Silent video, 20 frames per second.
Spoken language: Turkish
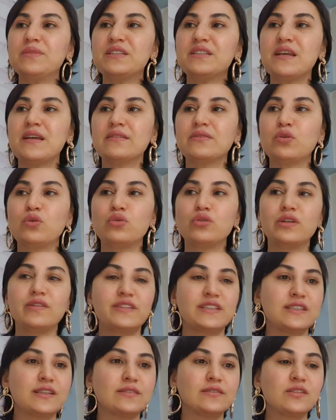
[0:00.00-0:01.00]
sektöründe ve
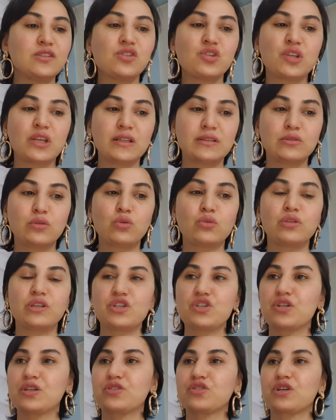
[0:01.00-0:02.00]
satış sektöründe
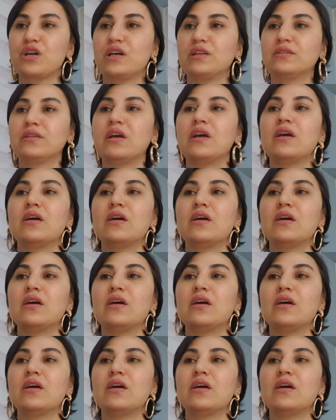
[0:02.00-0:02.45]
çalışan